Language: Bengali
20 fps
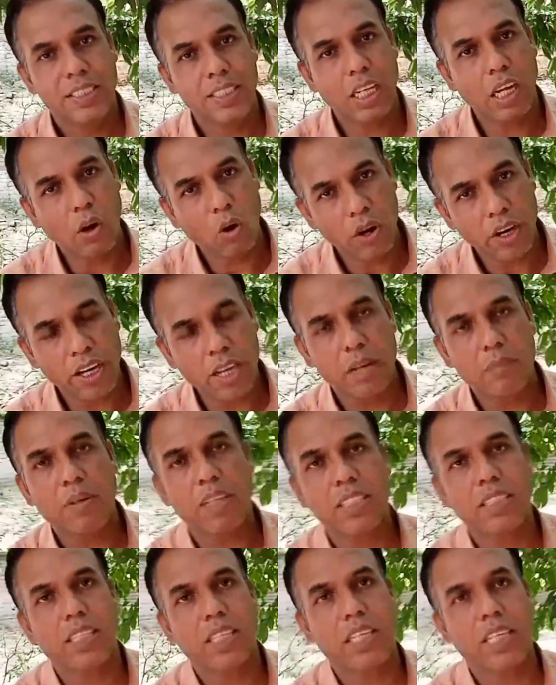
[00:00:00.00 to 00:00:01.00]
যে অনেক
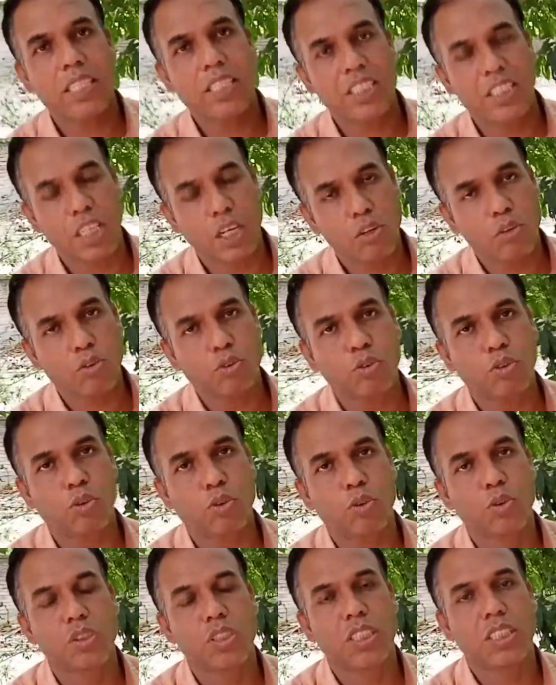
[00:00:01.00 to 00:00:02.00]
বাচ্চারা নেশাগ্রস্ত
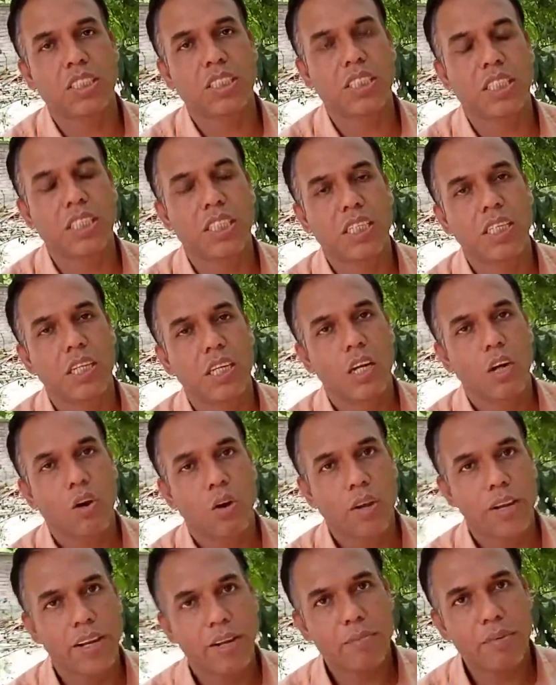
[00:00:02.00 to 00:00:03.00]
হয়ে যাচ্ছে
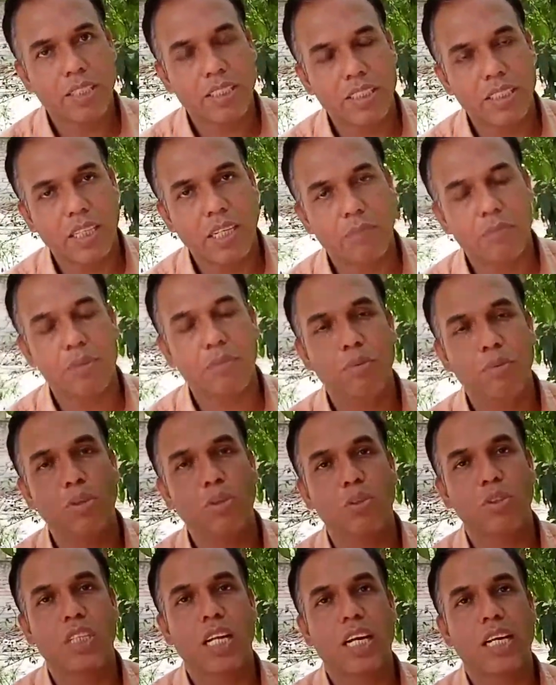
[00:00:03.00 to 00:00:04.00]
অনেক বাচ্চারা
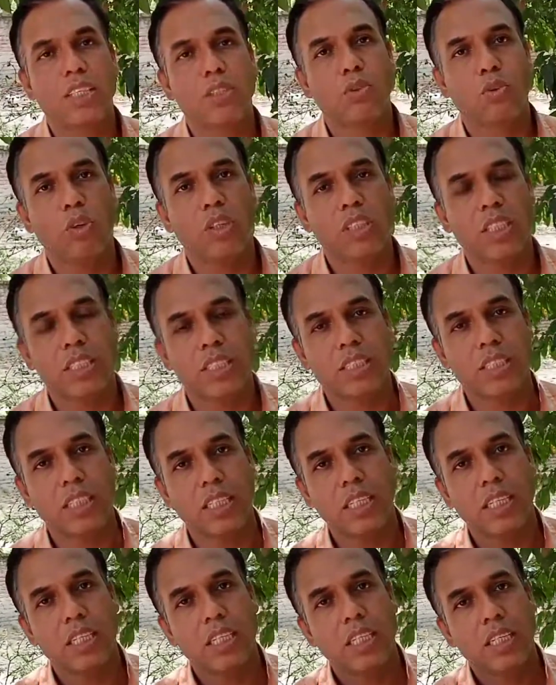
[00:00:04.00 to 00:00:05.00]
বিভিন্ন জায়গায় চলে
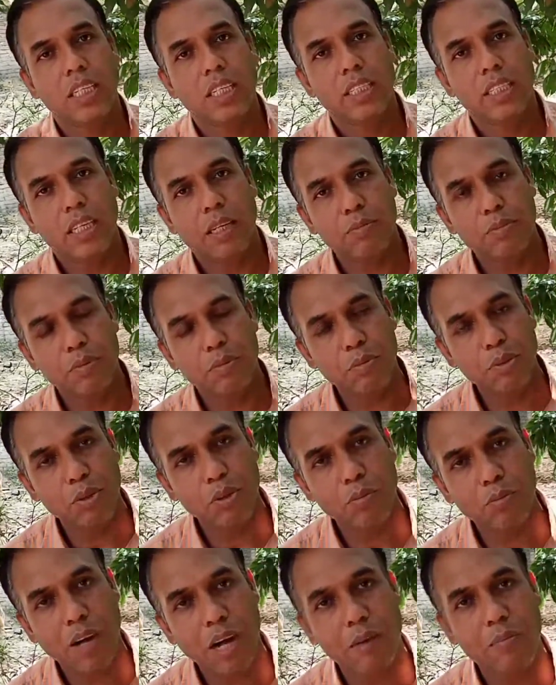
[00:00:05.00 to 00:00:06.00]
যাচ্ছে
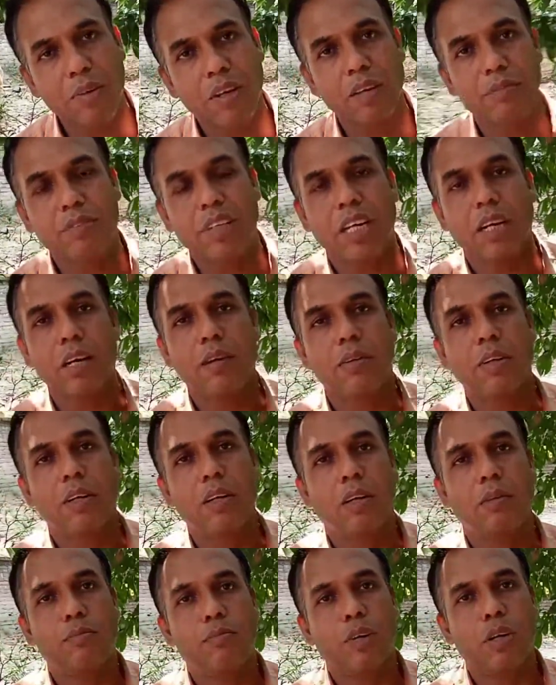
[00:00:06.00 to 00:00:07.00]
বিভিন্নভাবে তারা
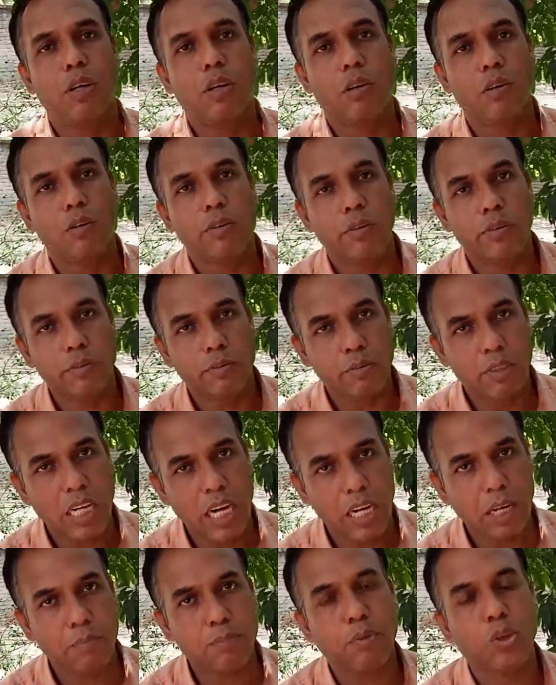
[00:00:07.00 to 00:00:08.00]

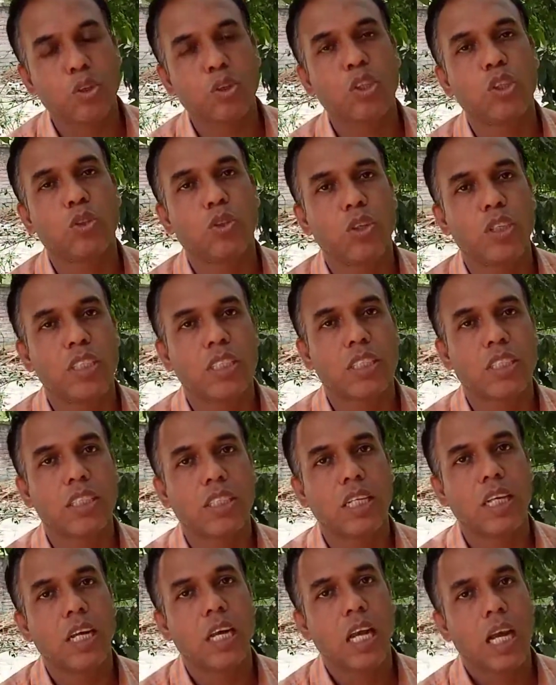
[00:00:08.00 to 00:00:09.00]
খারাপ পথে চলে
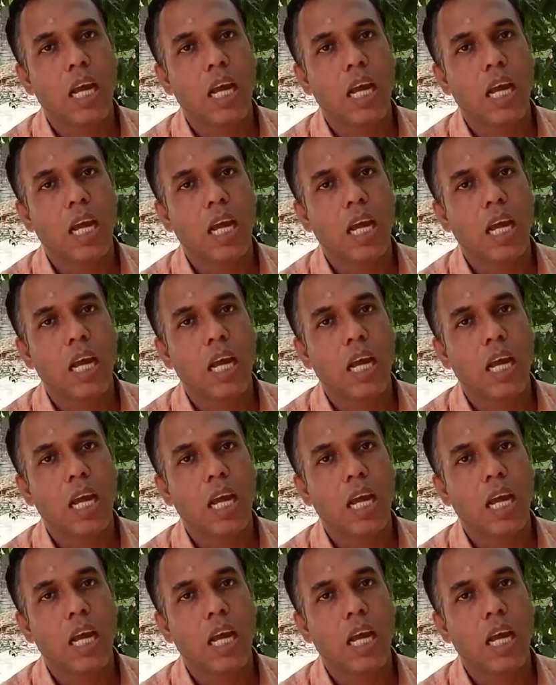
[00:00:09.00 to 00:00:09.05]
যাচ্ছে